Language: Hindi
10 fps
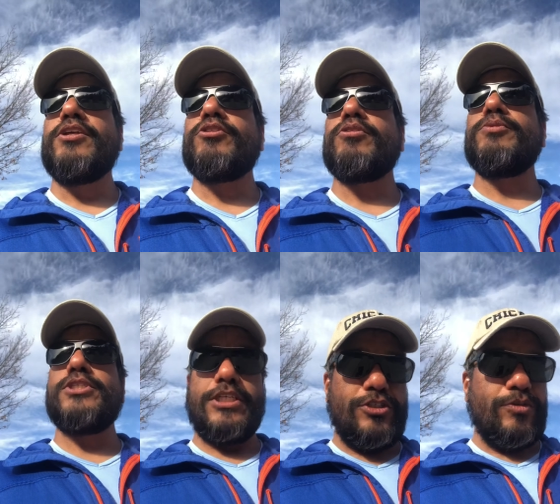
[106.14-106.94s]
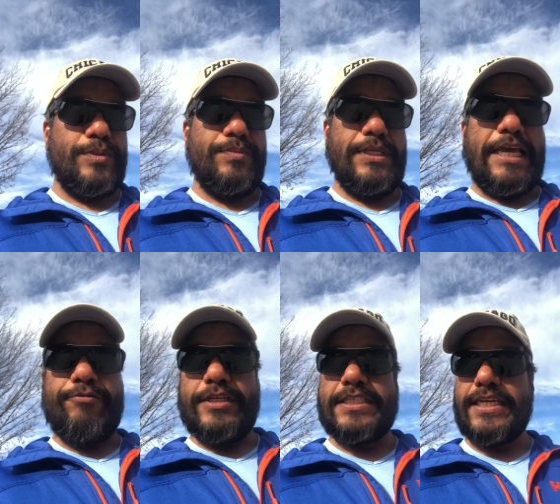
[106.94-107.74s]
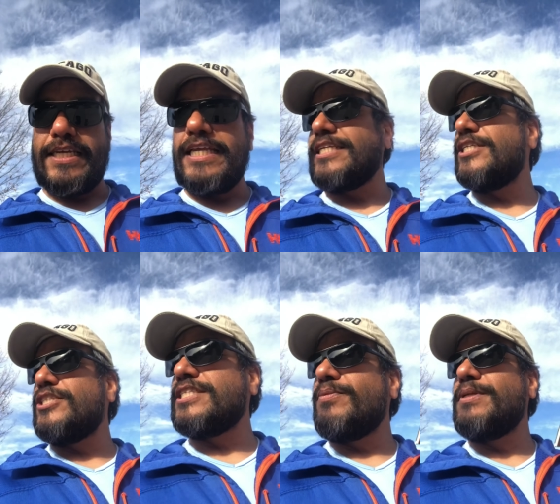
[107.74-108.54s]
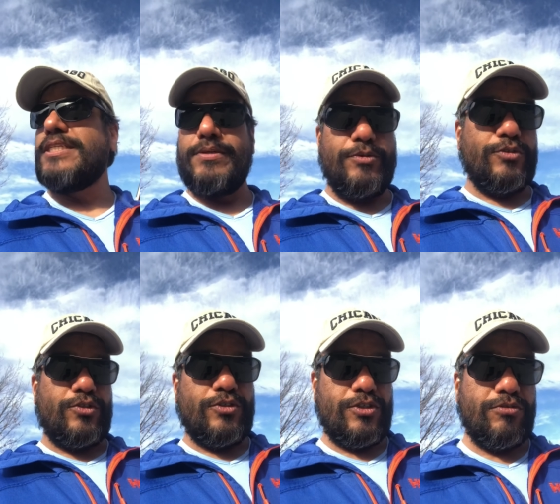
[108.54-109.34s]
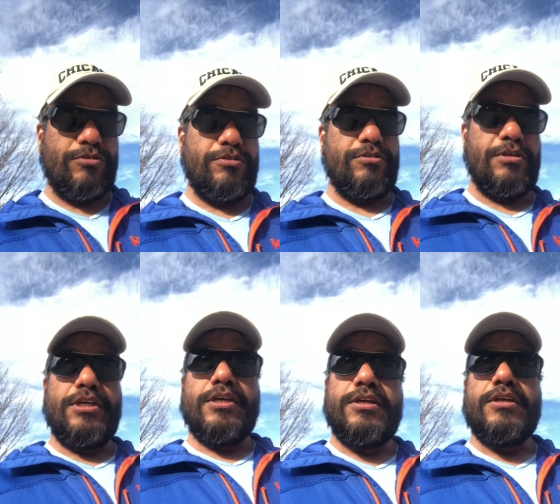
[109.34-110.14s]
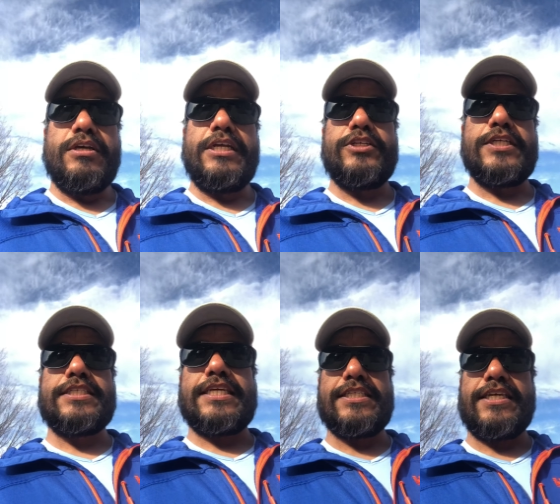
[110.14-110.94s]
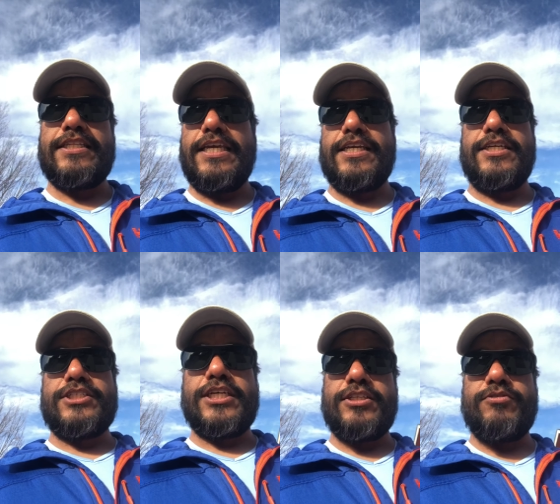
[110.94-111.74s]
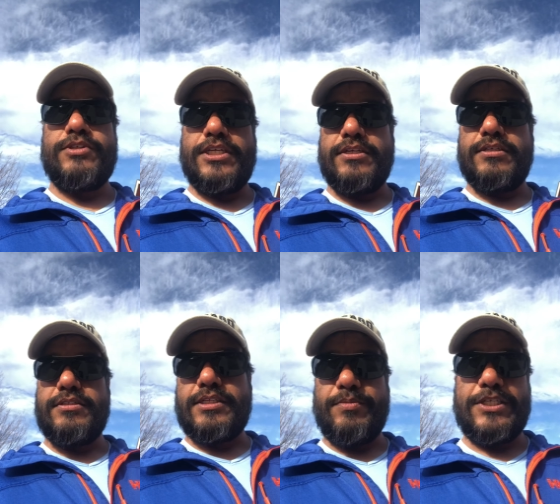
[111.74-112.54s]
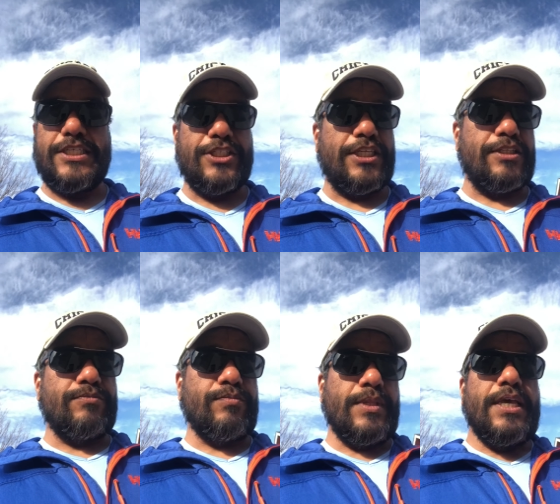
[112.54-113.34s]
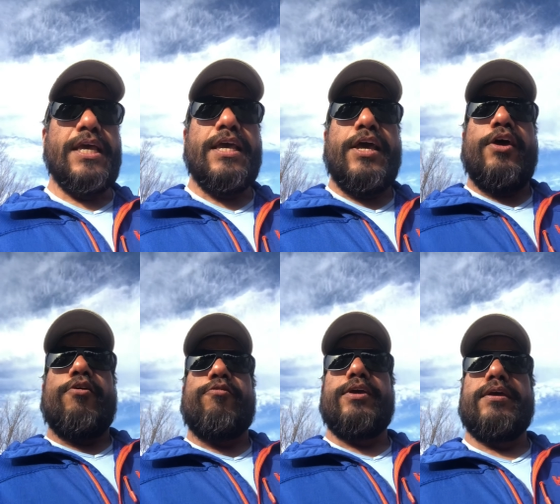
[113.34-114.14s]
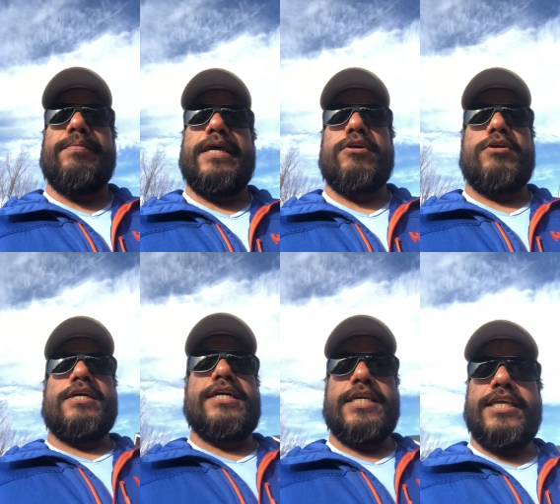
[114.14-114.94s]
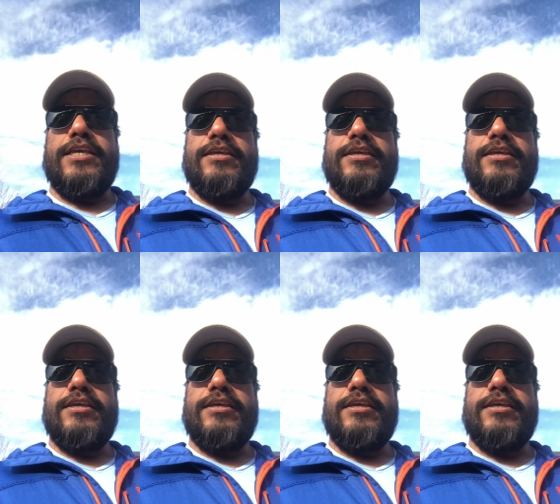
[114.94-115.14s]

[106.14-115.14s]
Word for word: तो मुझे जो भी भी एवरेस्ट से कनेक्टेड चीज़ें मिलती हैं मैं उसको ज़रूर इंटरेस्ट के साथ देखना चाहता हूँ या समझना चाहता हूँ फिर मेरे को लगा कि